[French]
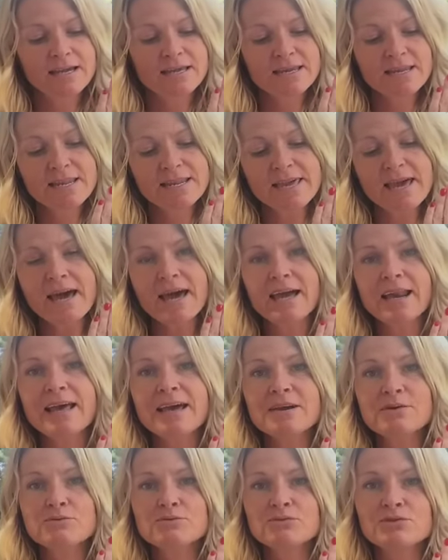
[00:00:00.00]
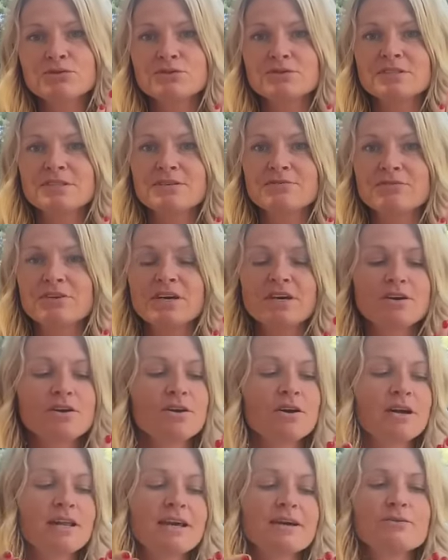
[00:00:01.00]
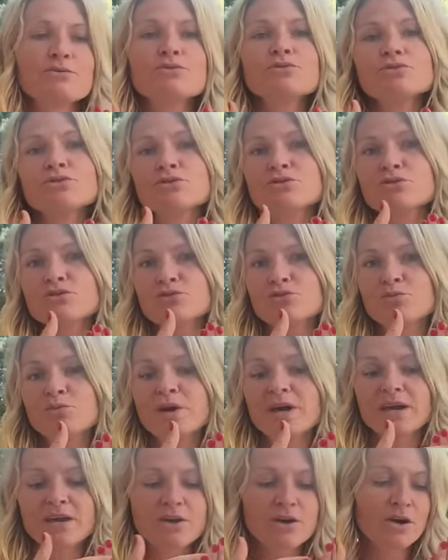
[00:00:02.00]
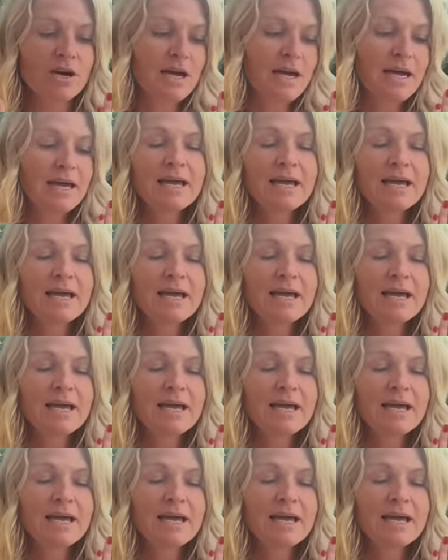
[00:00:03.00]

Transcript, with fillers: Il y a la conscience inférieure et la conscience supérieure.